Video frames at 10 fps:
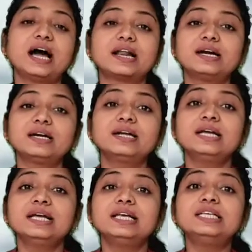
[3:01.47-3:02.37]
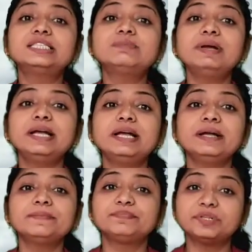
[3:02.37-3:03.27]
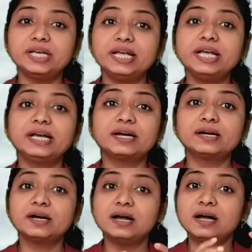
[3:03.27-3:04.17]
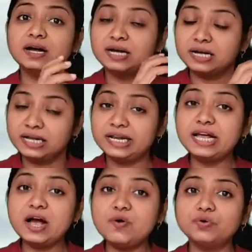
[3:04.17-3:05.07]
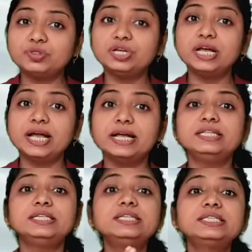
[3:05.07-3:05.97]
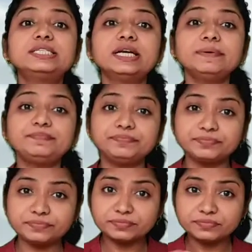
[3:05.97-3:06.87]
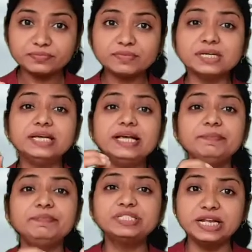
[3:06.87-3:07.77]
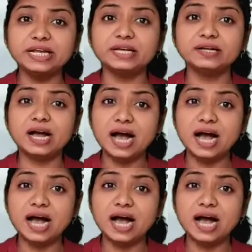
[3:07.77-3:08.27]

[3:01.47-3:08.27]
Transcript: कारण इसमें एक क्रिया होती है जिससे ये बिजली